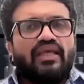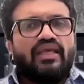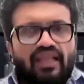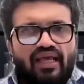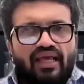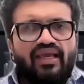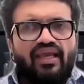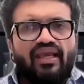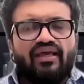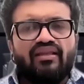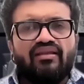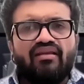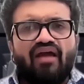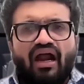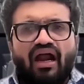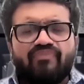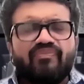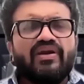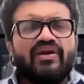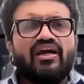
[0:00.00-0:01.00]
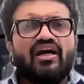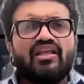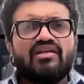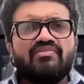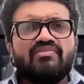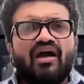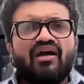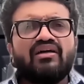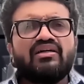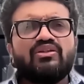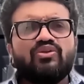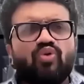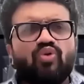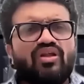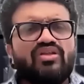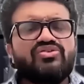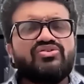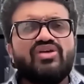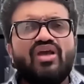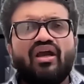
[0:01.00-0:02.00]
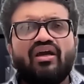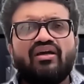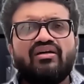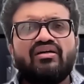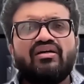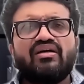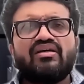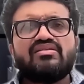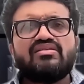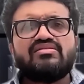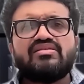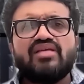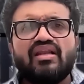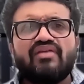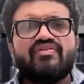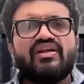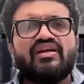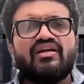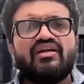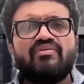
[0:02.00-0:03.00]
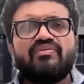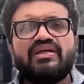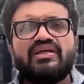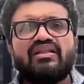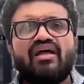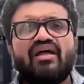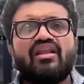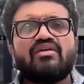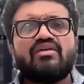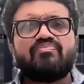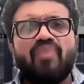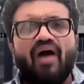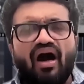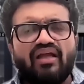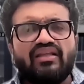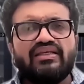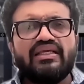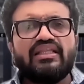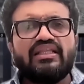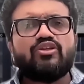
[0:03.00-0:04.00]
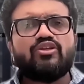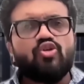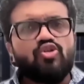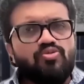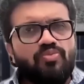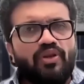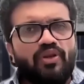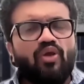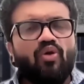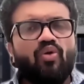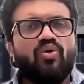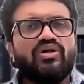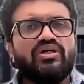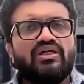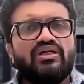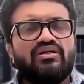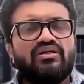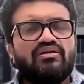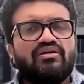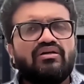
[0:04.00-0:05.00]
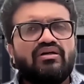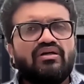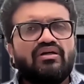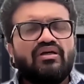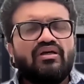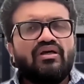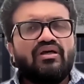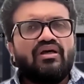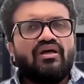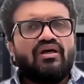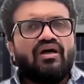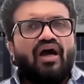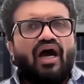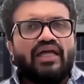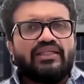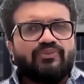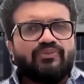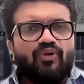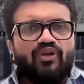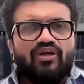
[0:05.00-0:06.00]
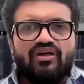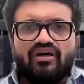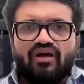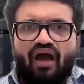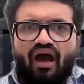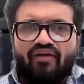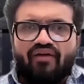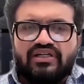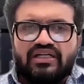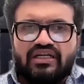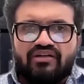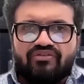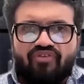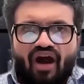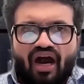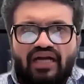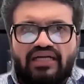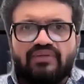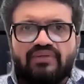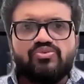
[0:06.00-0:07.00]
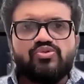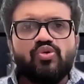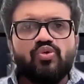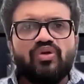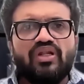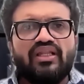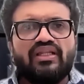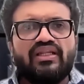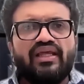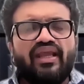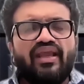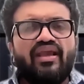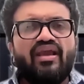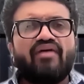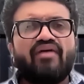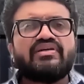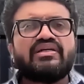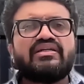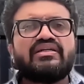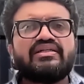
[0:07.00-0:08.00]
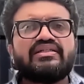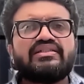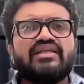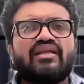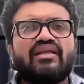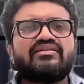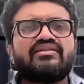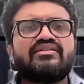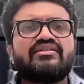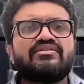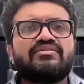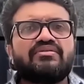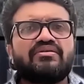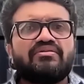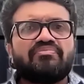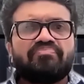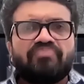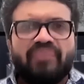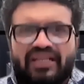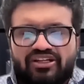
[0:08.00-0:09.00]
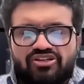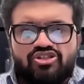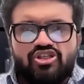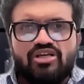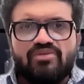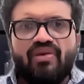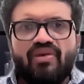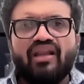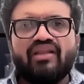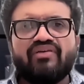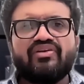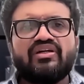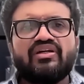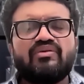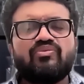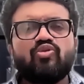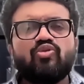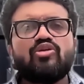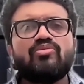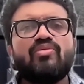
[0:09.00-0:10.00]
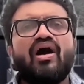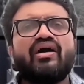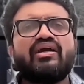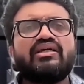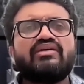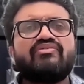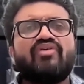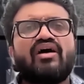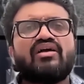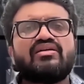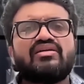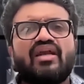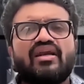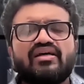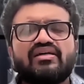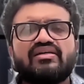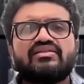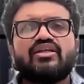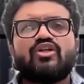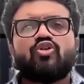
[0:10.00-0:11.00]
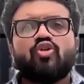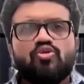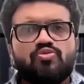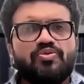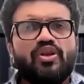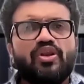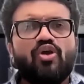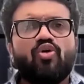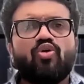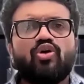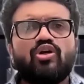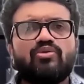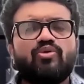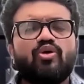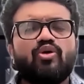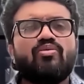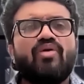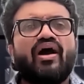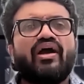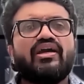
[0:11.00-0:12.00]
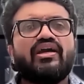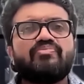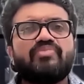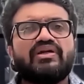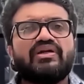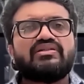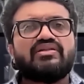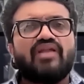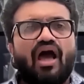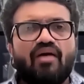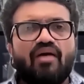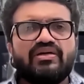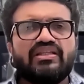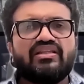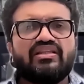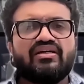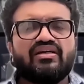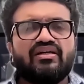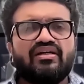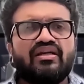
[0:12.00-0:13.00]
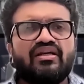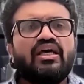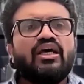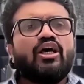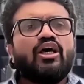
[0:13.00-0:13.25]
இலங்கையில் அண்மை காலமாக தொடர்ச்சியாக சிறுவர்கள் மீதான பாலியல் துஷ்பிரயோகங்கள் அதுபோல அவர்கள் வாழும் சூழலிலேயே அவர்களுக்கு நன்று பரிச்சயமானவர்கள் மூலமாக இவ்வாறு நடக்கின்ற துஷ்பிரயோகங்கள் மூலமாக ஏற்படுகின்ற ஆபத்துகள்